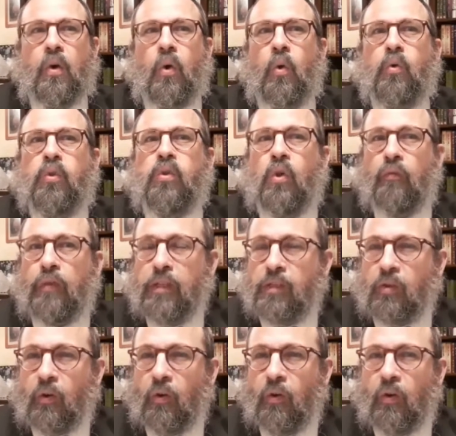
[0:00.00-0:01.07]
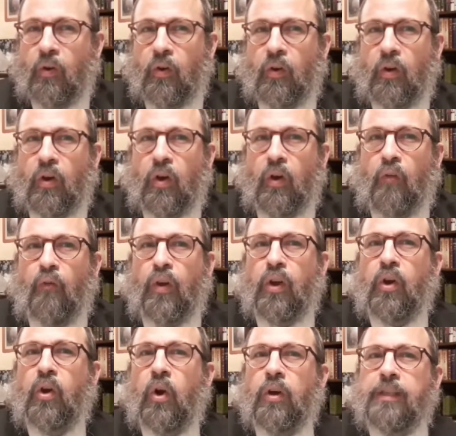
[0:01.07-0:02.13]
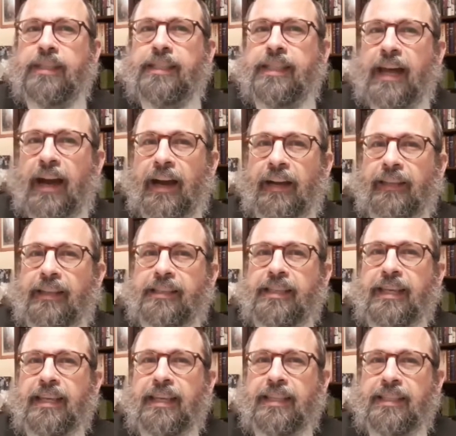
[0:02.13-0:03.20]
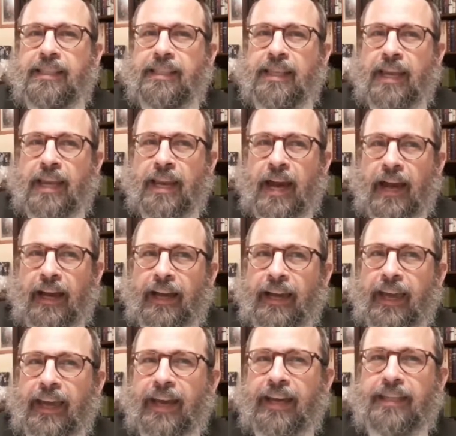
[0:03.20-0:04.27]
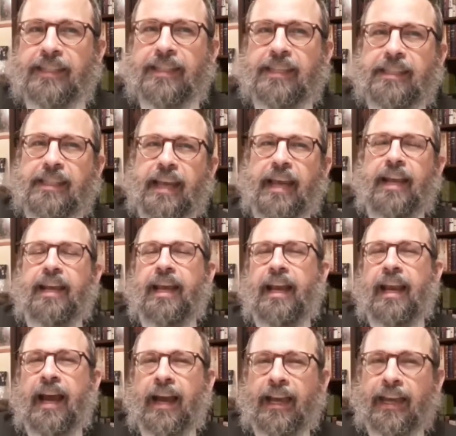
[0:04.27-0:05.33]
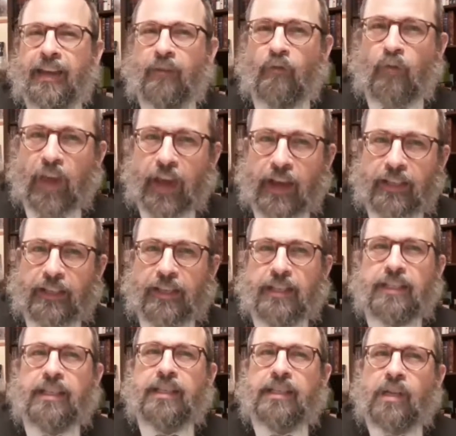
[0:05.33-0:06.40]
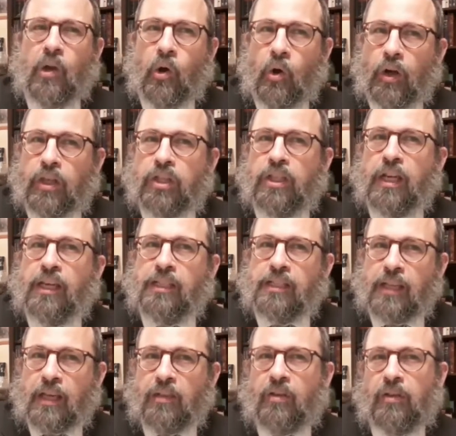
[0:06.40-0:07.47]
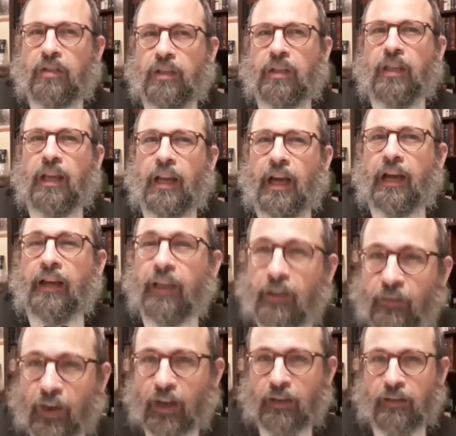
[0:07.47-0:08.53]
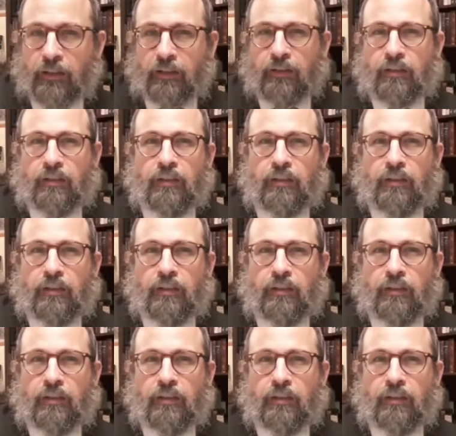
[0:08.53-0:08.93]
Und sowieso, wenn Gott sagt, dass sie nach Eretz Israel gelangen werden, ist es logisch, dass sie dorthin gelangen werden.